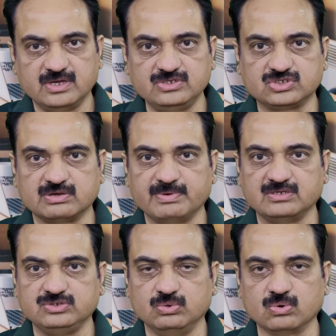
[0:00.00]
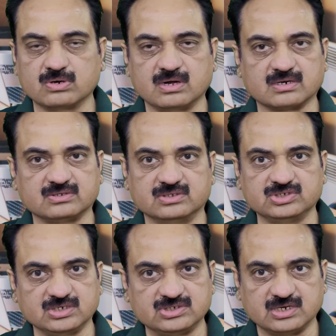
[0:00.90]
इस समय योग कारक
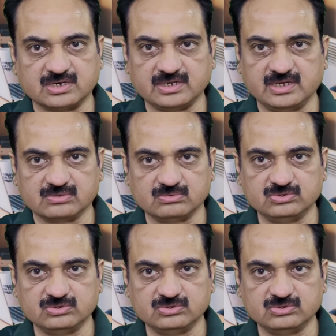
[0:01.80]
दशा चल रही है तो